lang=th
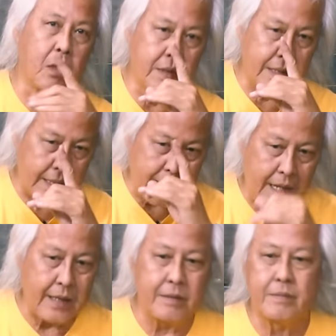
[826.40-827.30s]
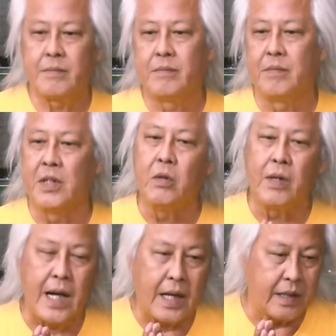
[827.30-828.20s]
จนกระทั่งมีอ
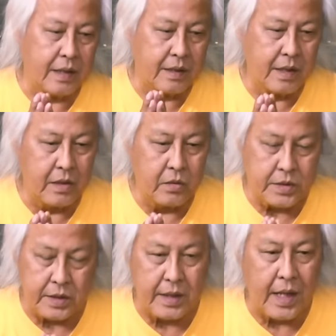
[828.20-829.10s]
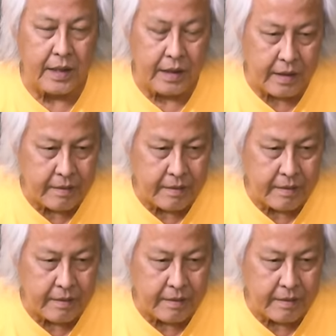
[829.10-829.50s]
ยู่งานหนึ่งที่ดุสิตธานี